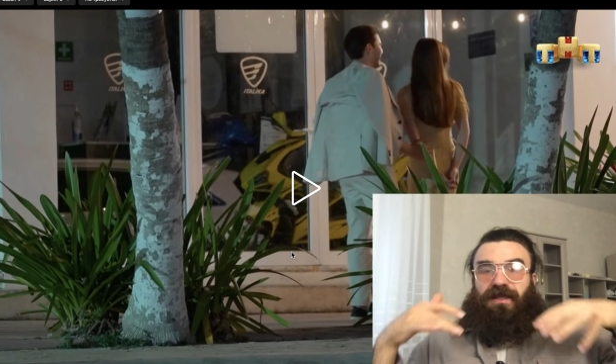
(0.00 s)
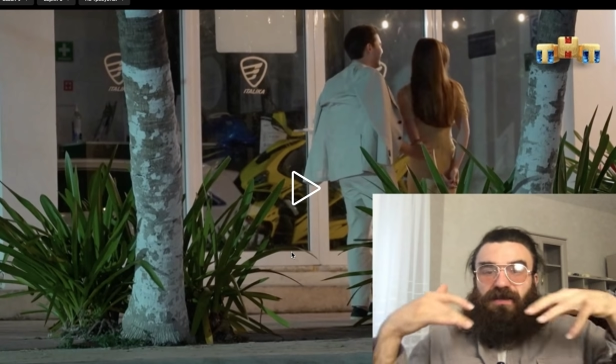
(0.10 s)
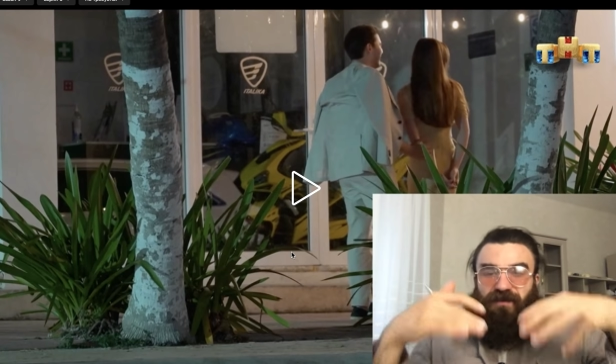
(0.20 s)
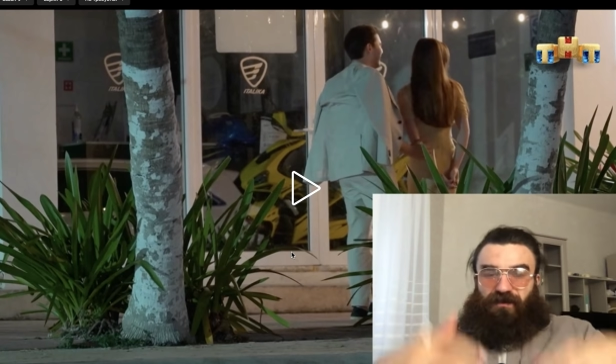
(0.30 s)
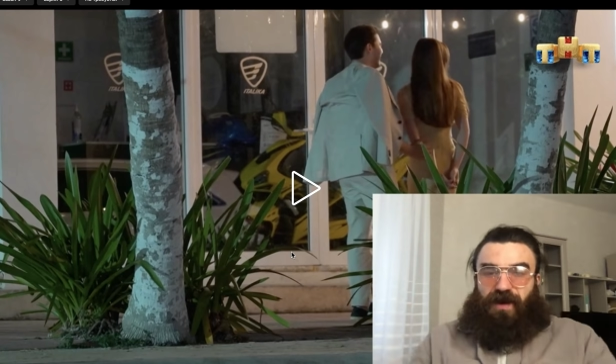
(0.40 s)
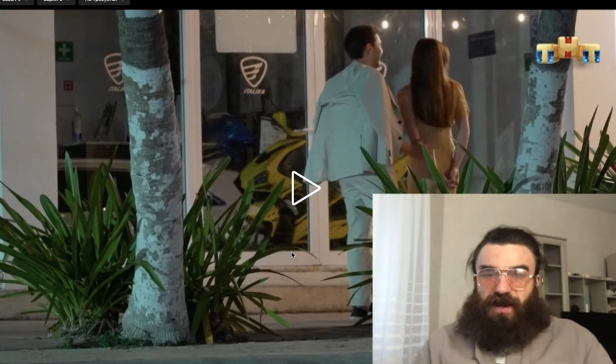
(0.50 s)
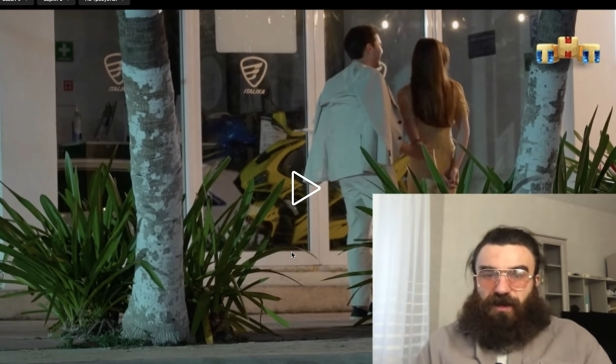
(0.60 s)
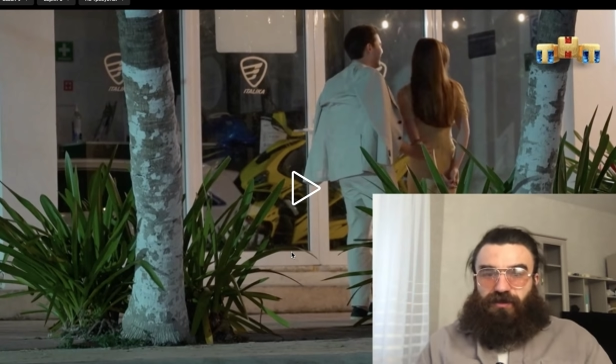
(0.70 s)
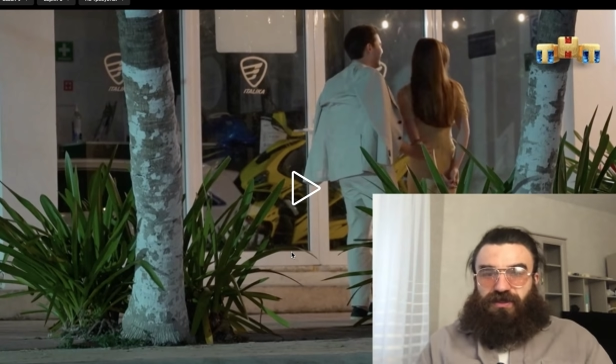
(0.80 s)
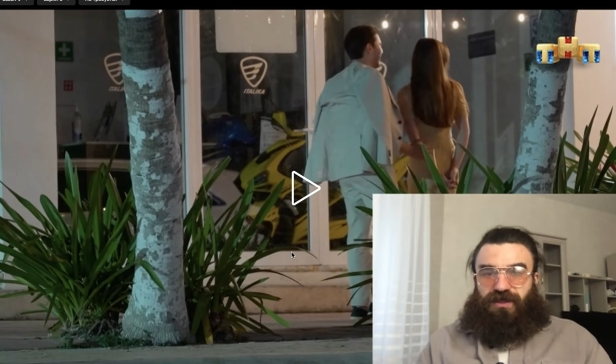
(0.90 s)

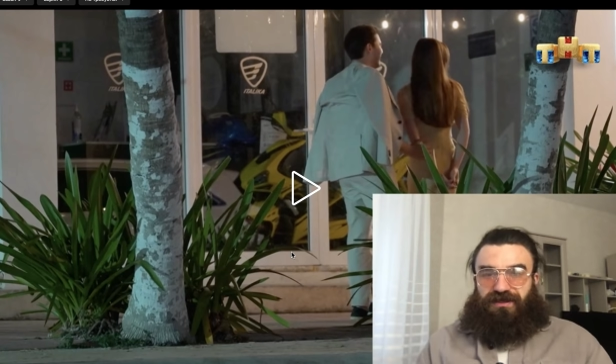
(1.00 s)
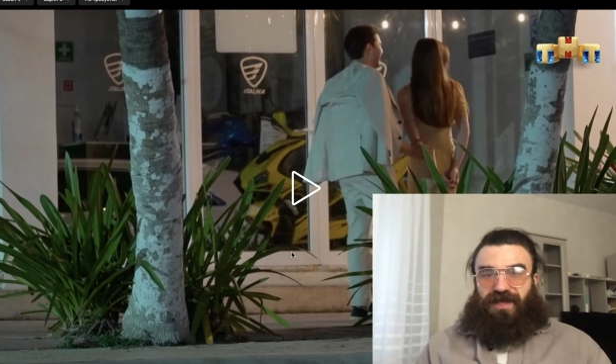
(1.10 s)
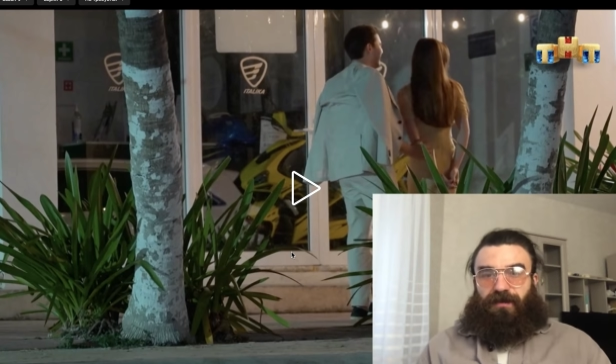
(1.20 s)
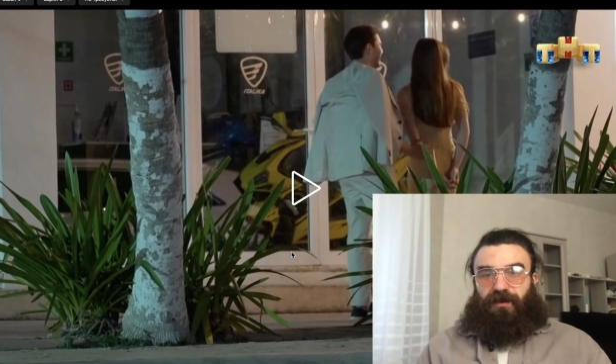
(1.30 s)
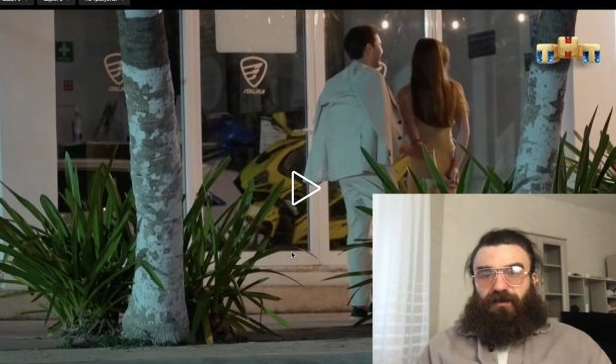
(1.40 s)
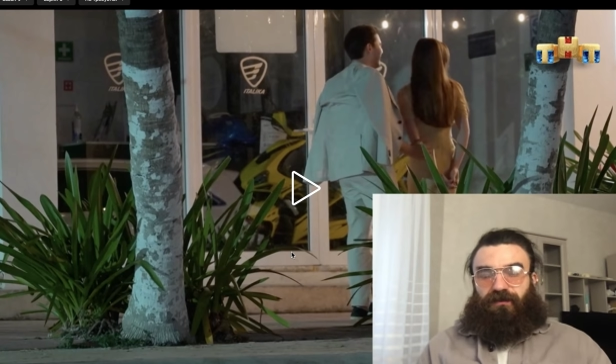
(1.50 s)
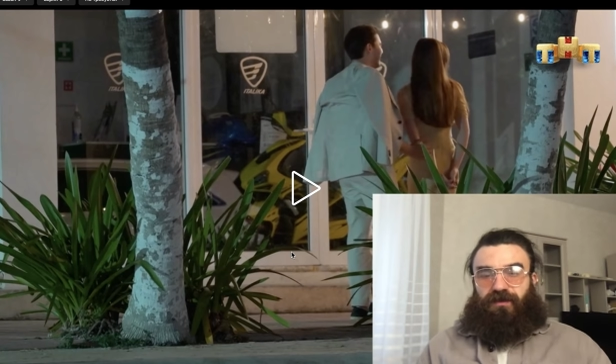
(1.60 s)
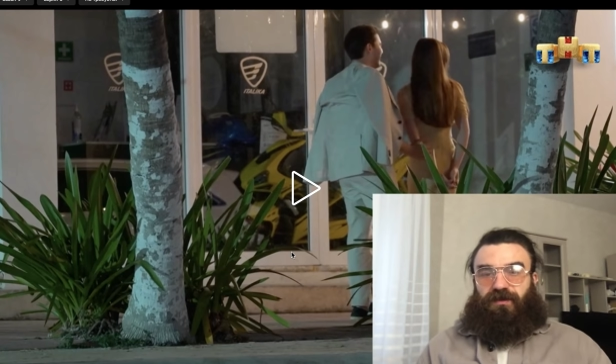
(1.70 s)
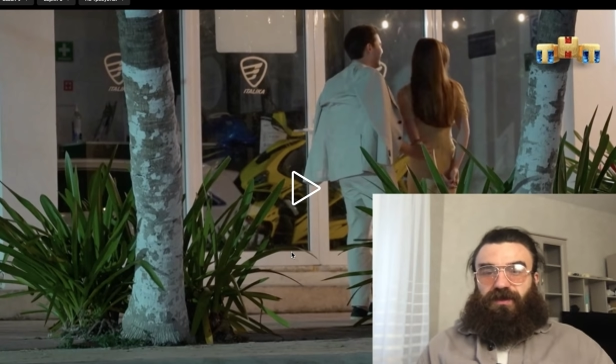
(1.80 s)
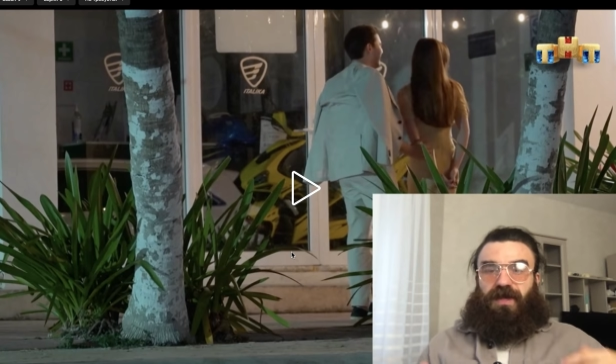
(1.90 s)
Невербально очень расслабленно он
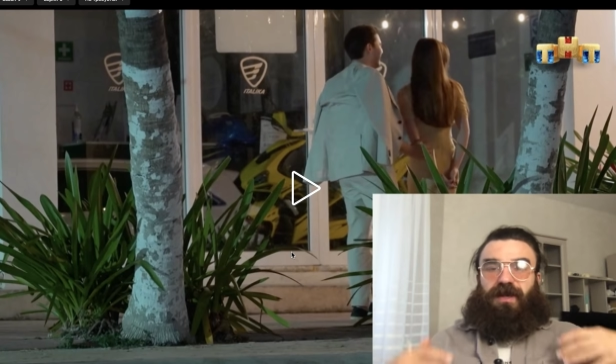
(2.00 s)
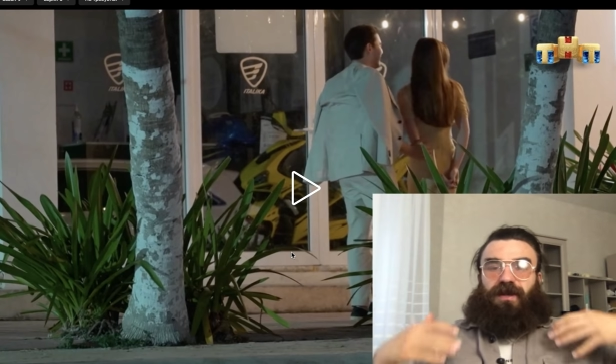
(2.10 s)
ведет